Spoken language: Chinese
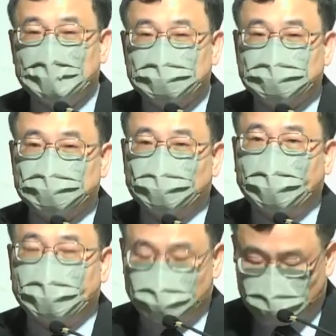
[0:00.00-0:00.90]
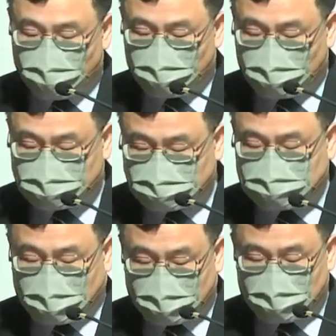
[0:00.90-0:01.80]
使外人对我们的信
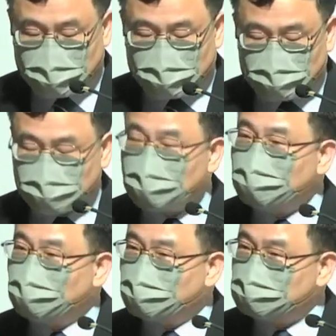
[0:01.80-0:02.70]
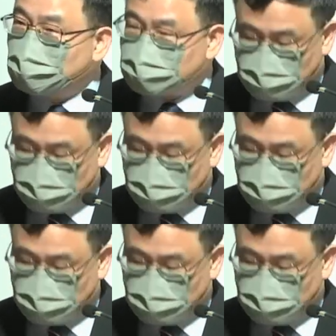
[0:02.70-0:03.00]
仰、对我们的